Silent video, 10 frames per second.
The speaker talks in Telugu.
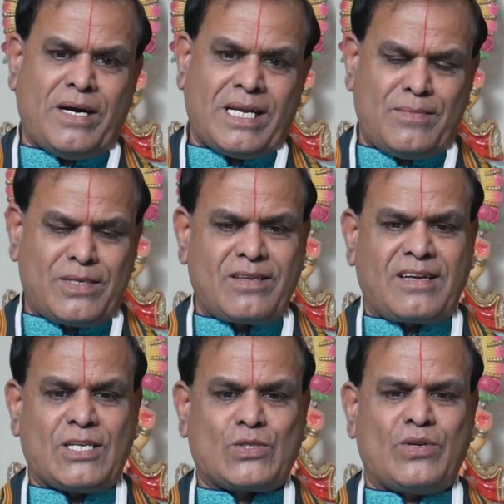
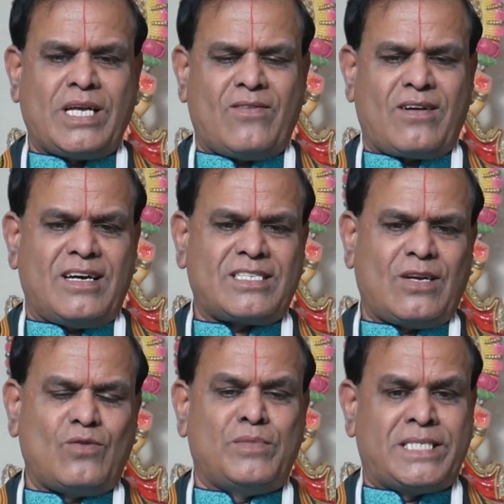భార్యాభర్తలు కలుసుకునే
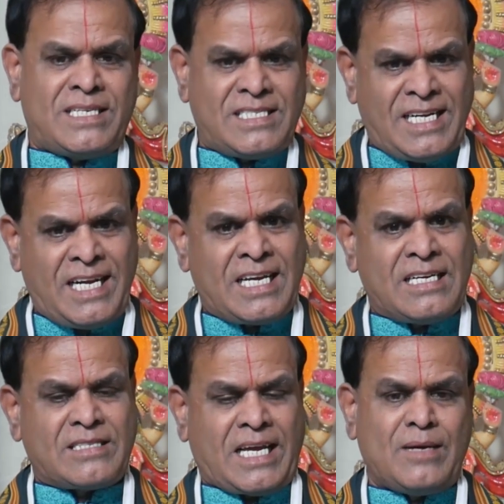అవకాశాలు
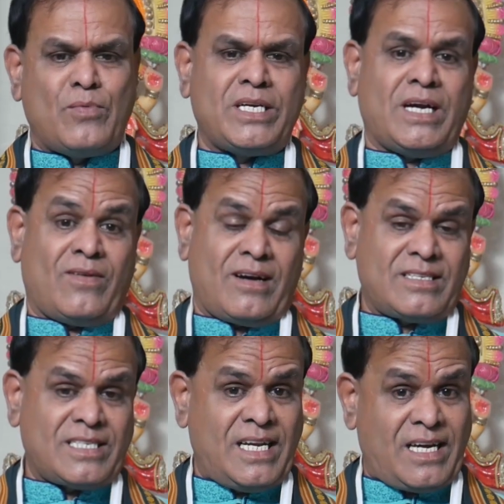మిస్అండర్స్టాండింగ్ తగ్గిపోయే
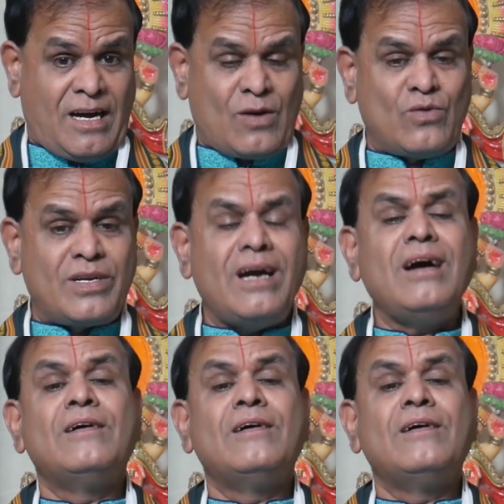అవకాశాలే కాకుండా